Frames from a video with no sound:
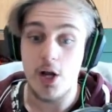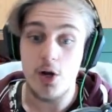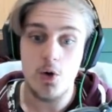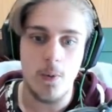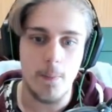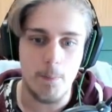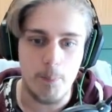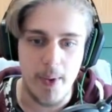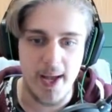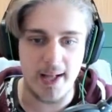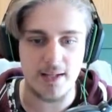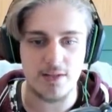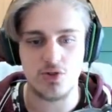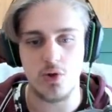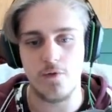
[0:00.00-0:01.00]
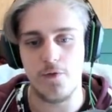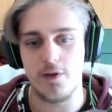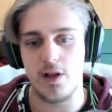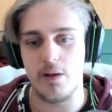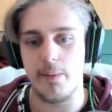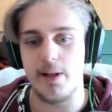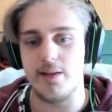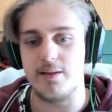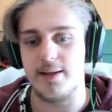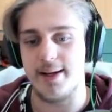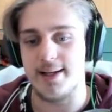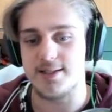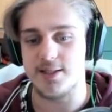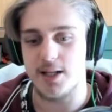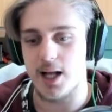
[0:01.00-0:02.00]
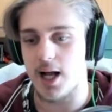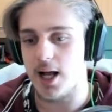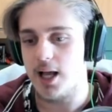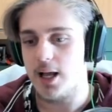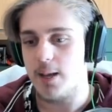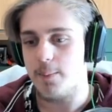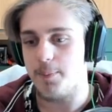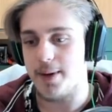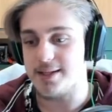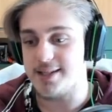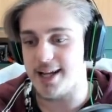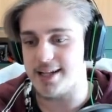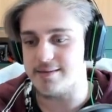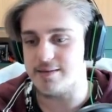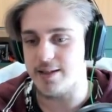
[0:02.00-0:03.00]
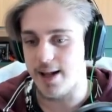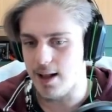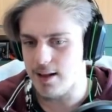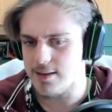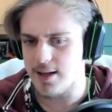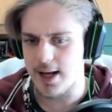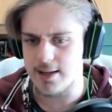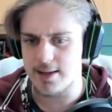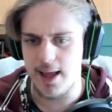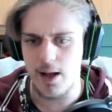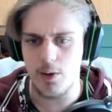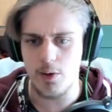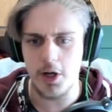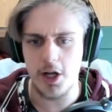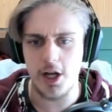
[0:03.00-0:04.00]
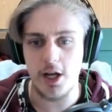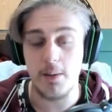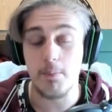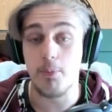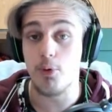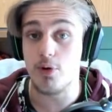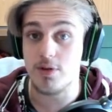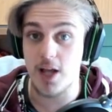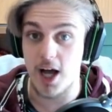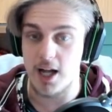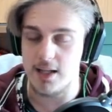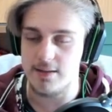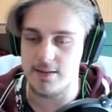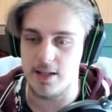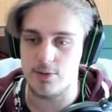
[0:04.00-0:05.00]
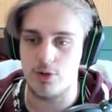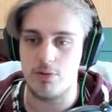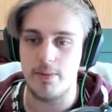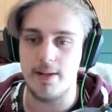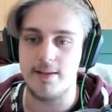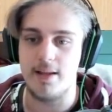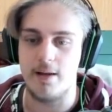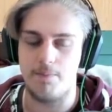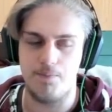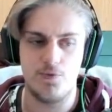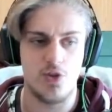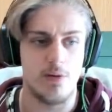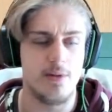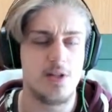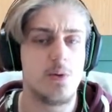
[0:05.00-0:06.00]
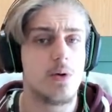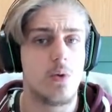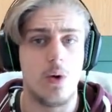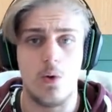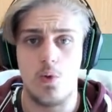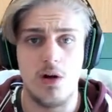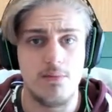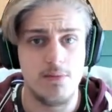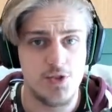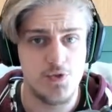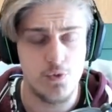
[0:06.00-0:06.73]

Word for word: Non penso effettivamente che sarà presente in altre categorie importanti. Attualmente, sicuramente qualcuno mi